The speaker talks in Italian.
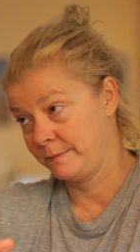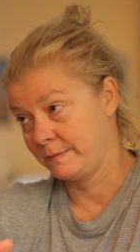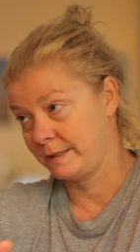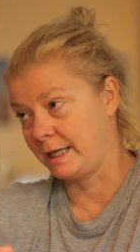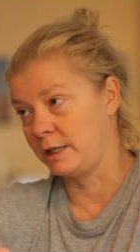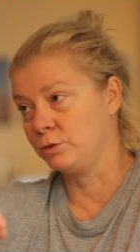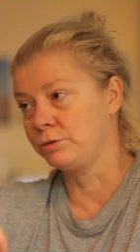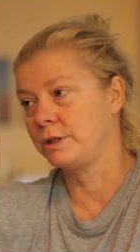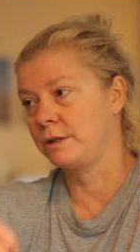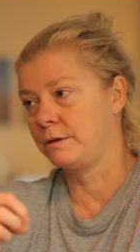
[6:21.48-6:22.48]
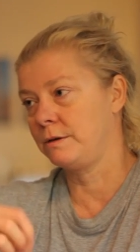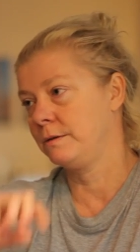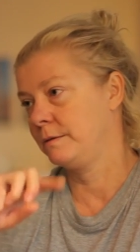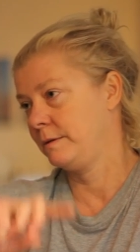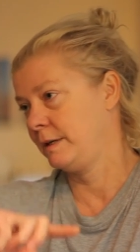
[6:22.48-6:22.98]
che
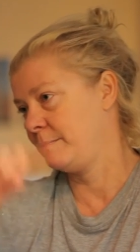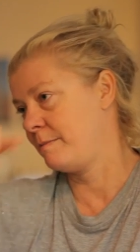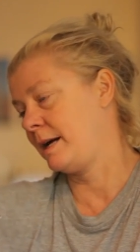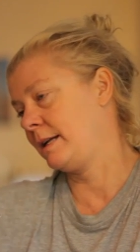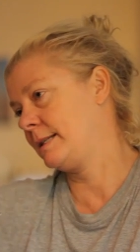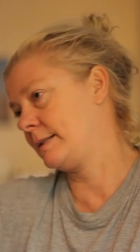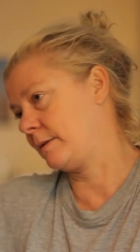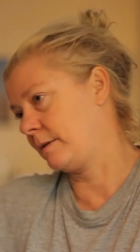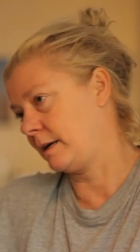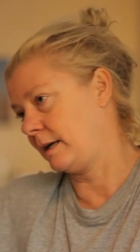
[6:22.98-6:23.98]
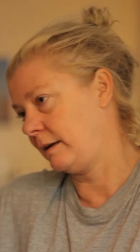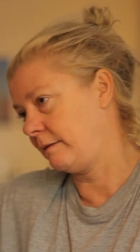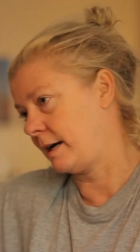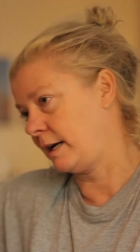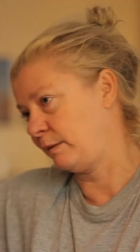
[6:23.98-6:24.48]
aiutano in mezzo alle
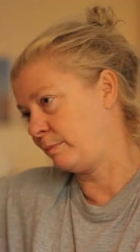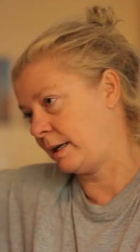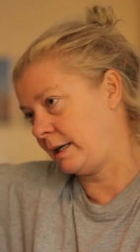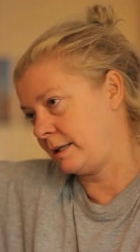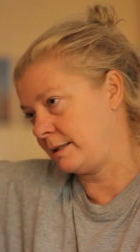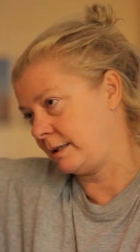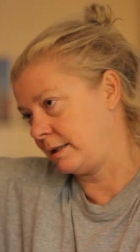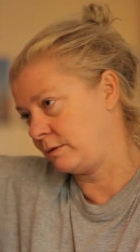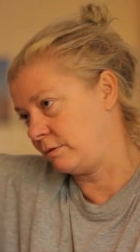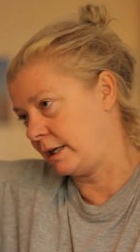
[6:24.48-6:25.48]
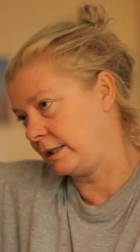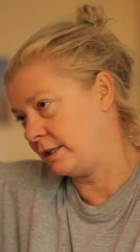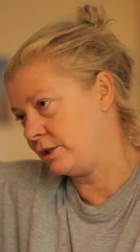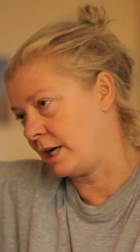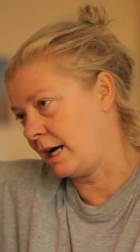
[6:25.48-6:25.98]
varie paletti che tu hai
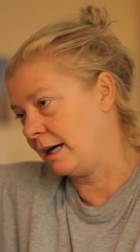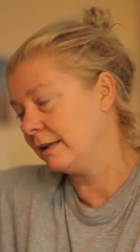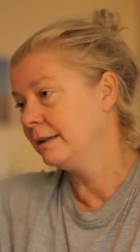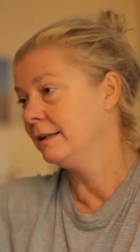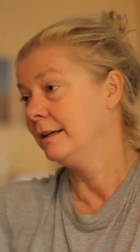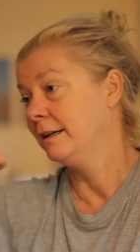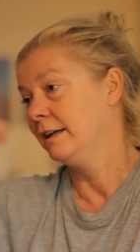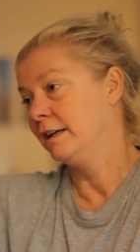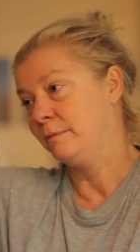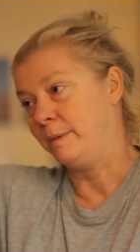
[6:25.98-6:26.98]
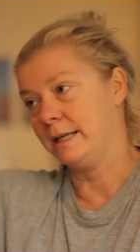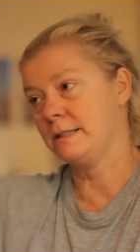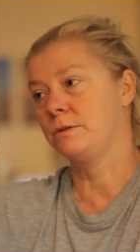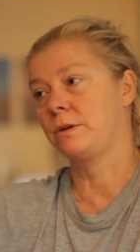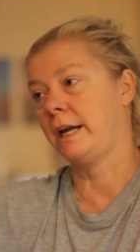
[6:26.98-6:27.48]
lì già per
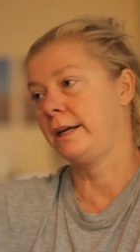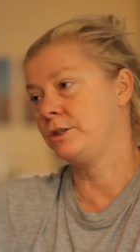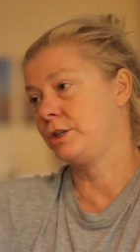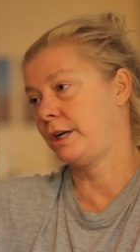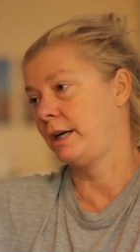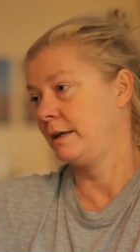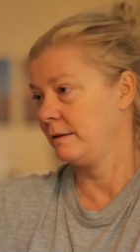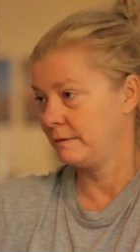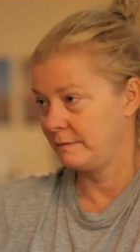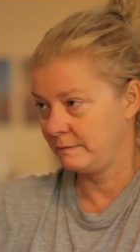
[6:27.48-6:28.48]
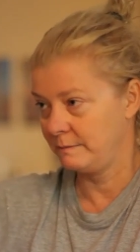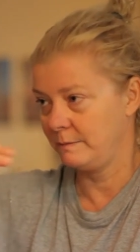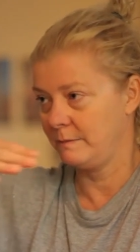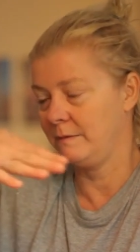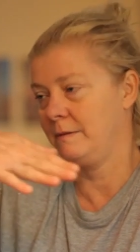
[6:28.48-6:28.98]
sorreggere
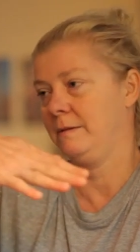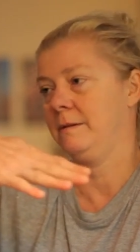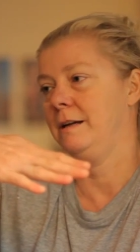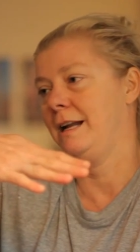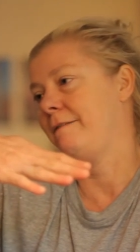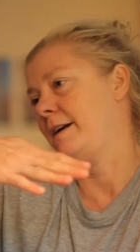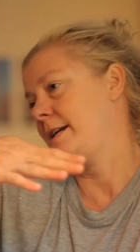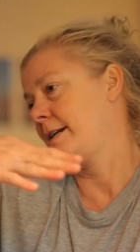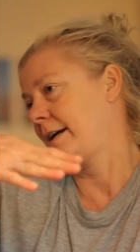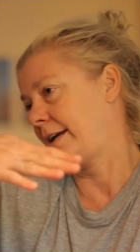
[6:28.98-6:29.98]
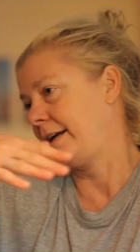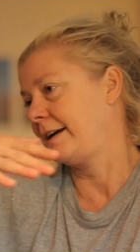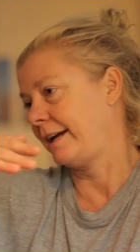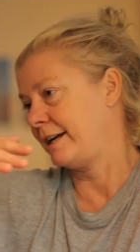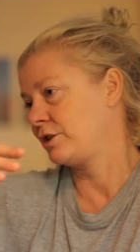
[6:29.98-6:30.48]
la vigna che
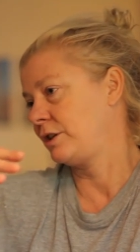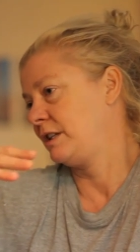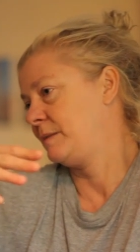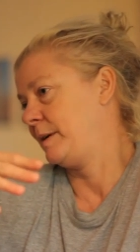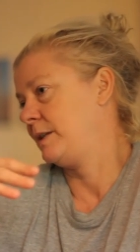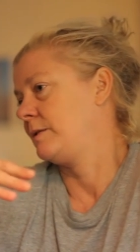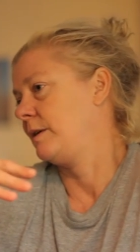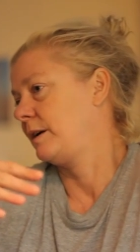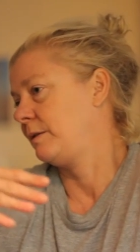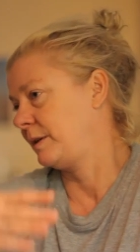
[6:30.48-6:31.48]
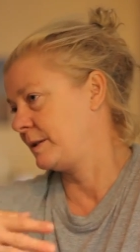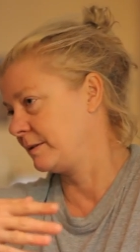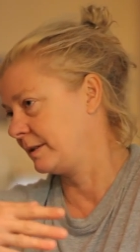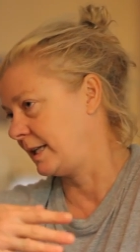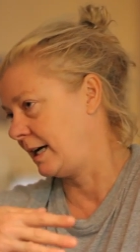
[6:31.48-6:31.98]
cresce certo. spesso anche
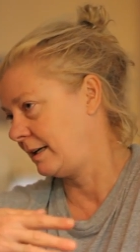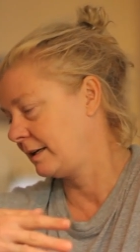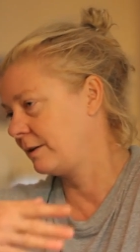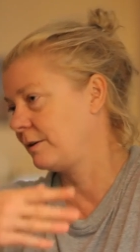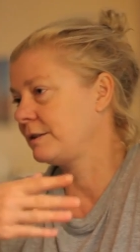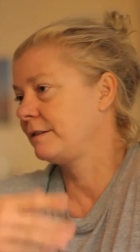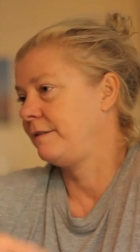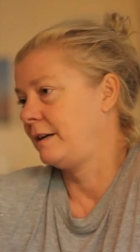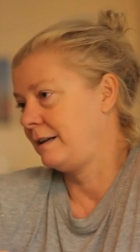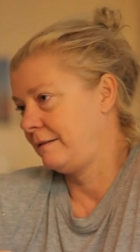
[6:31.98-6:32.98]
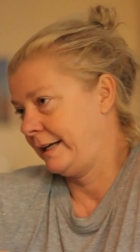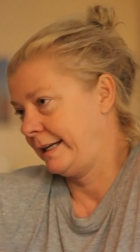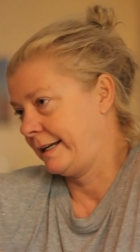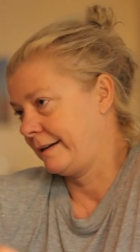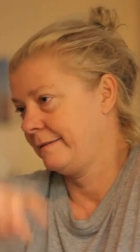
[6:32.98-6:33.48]
orizzontale. Cosa fa la
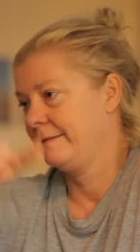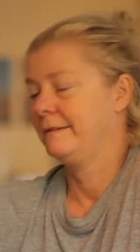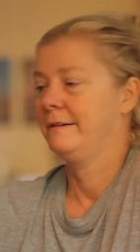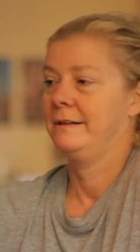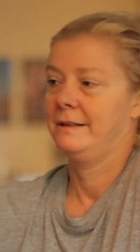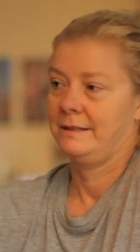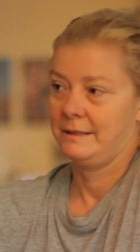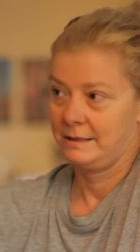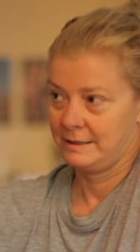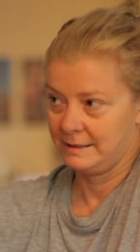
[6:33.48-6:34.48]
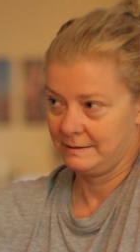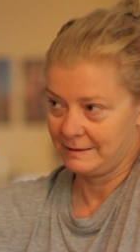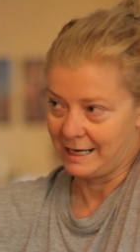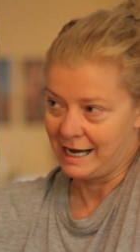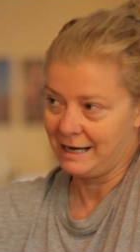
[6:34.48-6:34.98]
vigna?
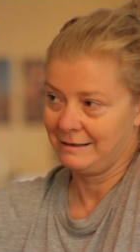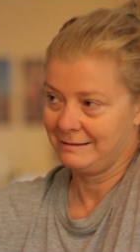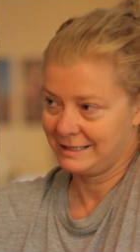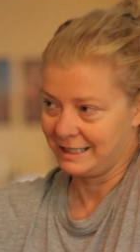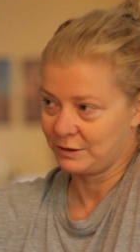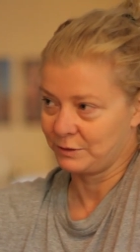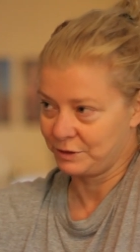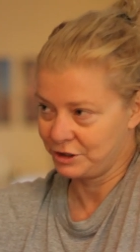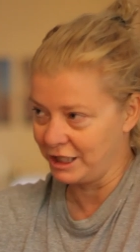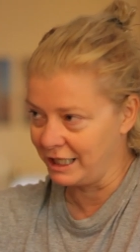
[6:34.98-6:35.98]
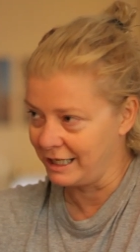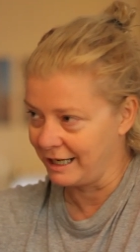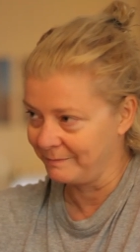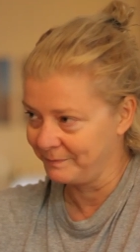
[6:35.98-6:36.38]
Ah, si artocciglia.